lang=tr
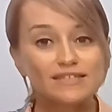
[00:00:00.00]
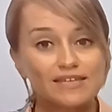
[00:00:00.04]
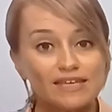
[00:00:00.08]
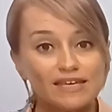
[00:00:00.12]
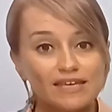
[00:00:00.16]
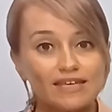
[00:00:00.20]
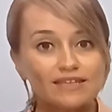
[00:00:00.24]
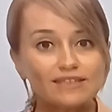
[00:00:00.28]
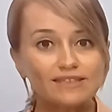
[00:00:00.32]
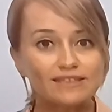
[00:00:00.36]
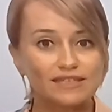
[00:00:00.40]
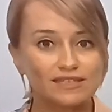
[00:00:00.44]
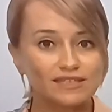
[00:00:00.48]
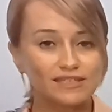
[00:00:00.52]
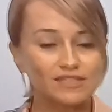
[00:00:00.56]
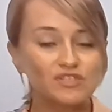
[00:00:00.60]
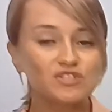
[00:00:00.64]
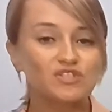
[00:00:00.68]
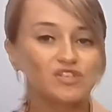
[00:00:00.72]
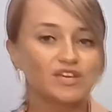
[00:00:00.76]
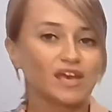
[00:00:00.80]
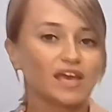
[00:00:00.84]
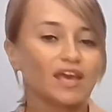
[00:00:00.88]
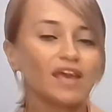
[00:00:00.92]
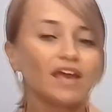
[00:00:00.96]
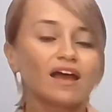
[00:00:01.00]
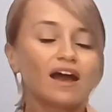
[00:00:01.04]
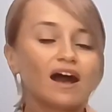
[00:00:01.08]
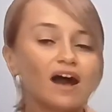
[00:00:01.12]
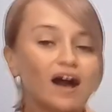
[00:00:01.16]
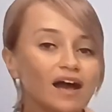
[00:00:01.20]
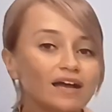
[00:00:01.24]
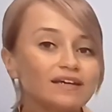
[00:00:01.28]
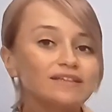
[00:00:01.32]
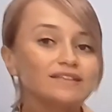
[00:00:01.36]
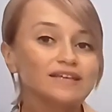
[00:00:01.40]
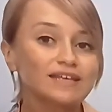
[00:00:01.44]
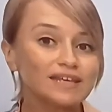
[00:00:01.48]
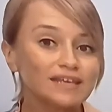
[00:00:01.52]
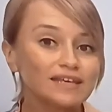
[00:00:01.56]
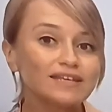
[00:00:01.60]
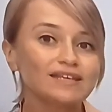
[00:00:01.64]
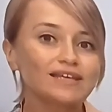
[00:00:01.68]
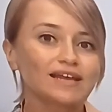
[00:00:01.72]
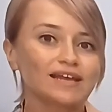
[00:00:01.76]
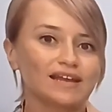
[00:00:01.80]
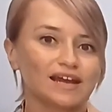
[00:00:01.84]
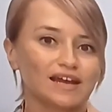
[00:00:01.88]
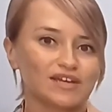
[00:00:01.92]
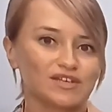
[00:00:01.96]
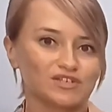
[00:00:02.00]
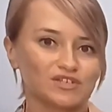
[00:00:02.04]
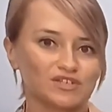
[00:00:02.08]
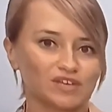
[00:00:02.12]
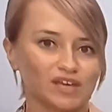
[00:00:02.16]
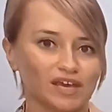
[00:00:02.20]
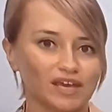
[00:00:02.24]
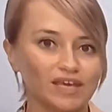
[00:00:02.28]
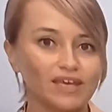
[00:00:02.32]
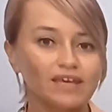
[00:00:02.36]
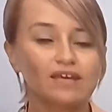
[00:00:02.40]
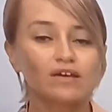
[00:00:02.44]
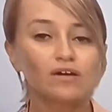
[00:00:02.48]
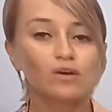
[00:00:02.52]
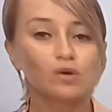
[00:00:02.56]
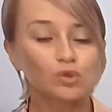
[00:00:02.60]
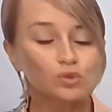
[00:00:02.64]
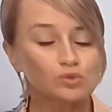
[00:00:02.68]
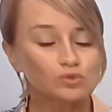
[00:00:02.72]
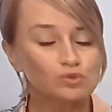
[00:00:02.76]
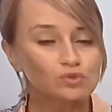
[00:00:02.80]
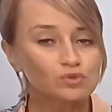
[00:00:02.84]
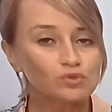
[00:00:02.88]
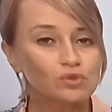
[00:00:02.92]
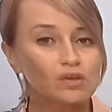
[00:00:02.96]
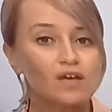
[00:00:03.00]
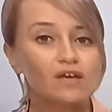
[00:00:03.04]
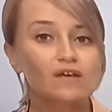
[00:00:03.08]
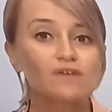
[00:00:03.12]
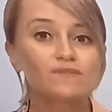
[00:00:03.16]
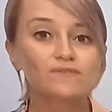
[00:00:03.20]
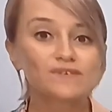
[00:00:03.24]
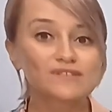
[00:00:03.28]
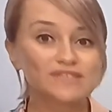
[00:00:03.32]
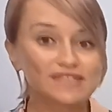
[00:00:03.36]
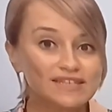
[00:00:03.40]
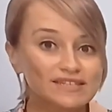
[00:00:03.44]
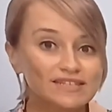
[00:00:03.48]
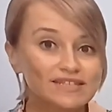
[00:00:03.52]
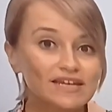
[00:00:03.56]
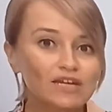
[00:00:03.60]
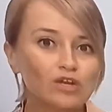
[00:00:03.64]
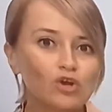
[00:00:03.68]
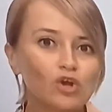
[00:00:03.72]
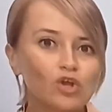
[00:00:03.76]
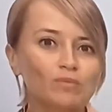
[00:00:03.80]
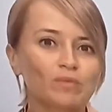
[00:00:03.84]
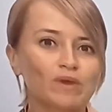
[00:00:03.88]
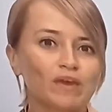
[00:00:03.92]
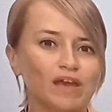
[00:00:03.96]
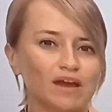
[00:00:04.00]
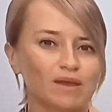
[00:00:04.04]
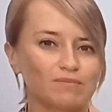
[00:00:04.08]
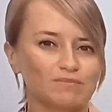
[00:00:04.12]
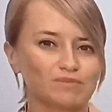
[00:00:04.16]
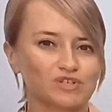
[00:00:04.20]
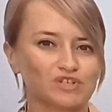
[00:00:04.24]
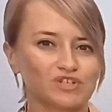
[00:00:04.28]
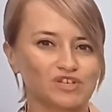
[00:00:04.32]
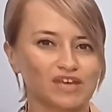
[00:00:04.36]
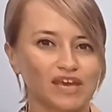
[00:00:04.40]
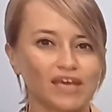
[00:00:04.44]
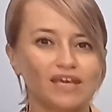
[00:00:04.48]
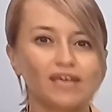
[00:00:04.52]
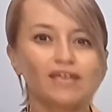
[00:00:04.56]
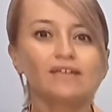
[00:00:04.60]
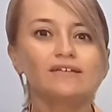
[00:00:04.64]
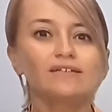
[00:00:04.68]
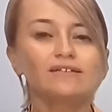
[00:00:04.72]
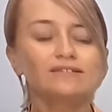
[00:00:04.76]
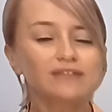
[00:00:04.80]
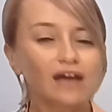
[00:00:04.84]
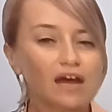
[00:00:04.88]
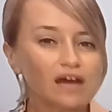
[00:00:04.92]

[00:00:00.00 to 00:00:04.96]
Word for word: Zihin denince akla ilk gelen şey onun fiziksel olmayan bir şey,